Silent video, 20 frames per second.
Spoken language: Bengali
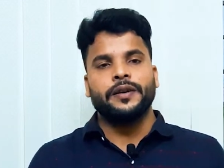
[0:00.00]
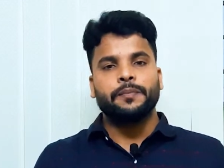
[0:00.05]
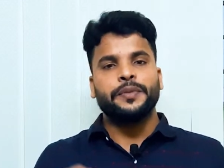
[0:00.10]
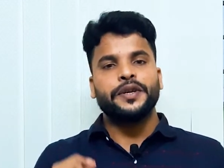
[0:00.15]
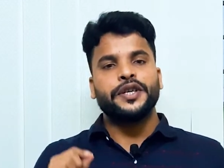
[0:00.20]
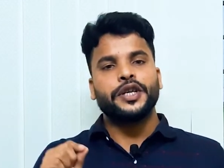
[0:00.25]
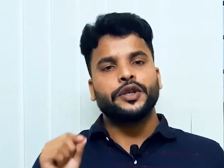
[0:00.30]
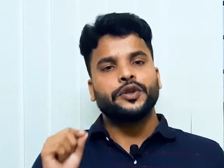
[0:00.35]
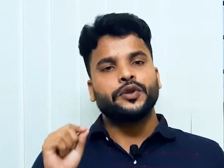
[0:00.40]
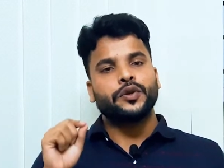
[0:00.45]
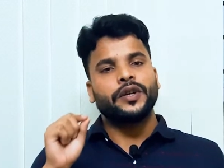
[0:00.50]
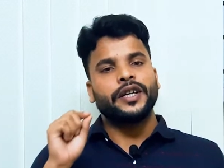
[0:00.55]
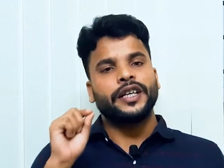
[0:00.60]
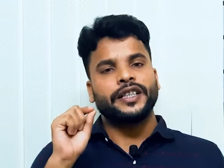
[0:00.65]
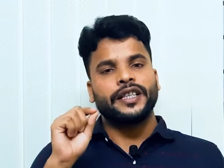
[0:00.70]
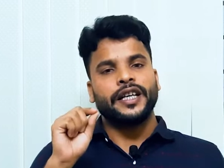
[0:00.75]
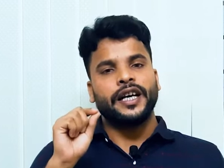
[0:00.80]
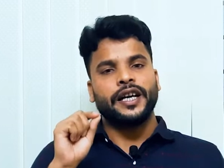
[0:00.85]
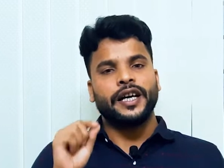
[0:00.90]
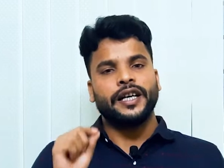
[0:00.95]
বিশেষ করে
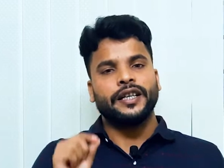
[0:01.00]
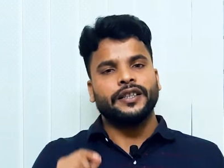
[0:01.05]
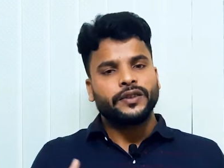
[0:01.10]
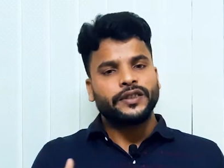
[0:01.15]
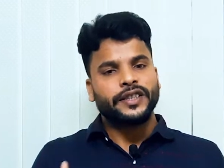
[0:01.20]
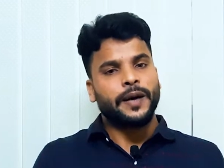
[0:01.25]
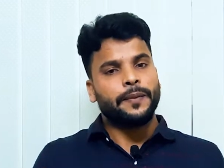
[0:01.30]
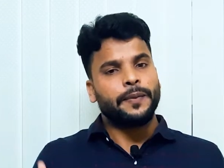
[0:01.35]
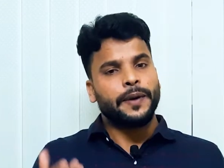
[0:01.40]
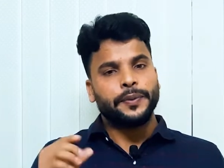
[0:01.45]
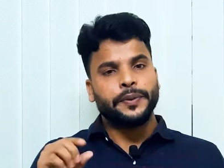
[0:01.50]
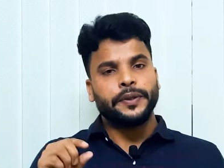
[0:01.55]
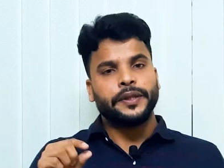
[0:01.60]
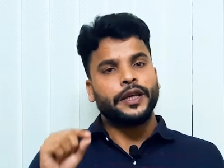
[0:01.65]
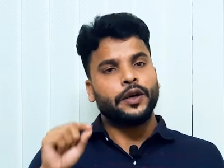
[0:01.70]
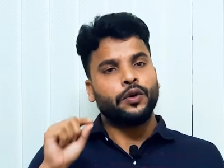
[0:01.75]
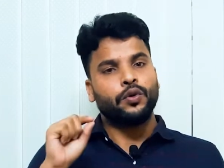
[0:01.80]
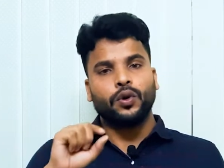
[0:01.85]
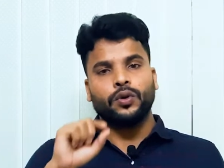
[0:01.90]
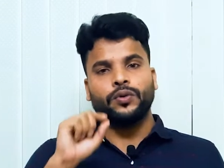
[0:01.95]
যারা চা
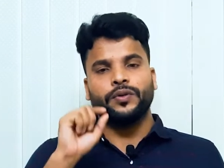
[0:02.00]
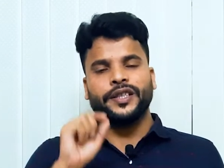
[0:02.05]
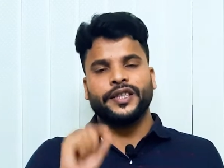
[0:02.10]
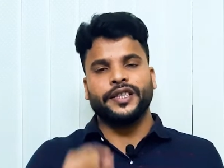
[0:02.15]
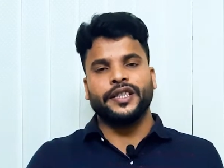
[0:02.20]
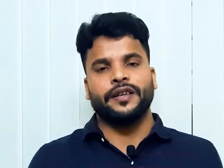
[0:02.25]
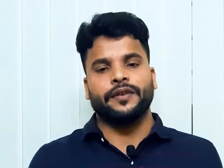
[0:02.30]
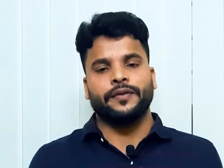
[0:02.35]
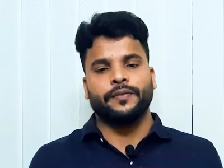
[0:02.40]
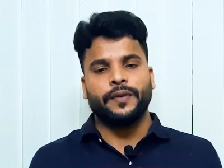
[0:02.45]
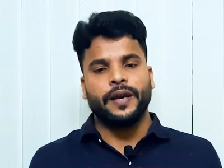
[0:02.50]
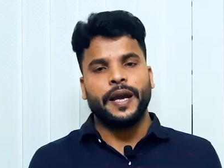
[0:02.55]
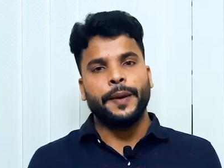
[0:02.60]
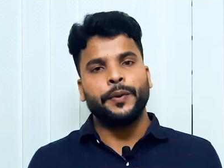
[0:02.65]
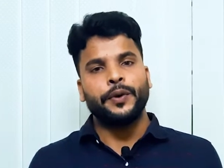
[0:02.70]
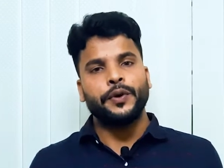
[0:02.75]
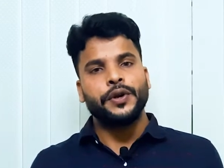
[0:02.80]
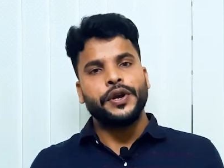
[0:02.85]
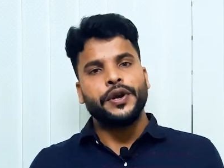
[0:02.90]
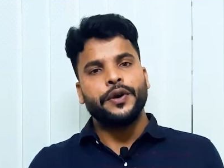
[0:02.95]
ব্যবসাটা করতেছেন
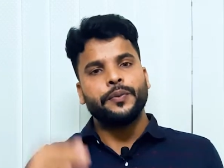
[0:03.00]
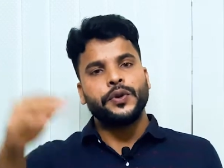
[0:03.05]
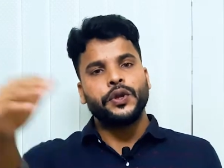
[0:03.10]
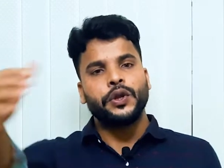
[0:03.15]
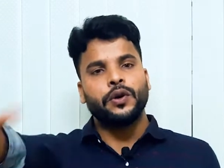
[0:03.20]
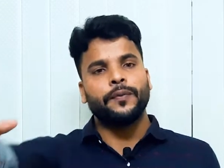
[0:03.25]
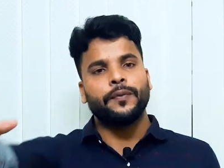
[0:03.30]
এবং নিয়মিত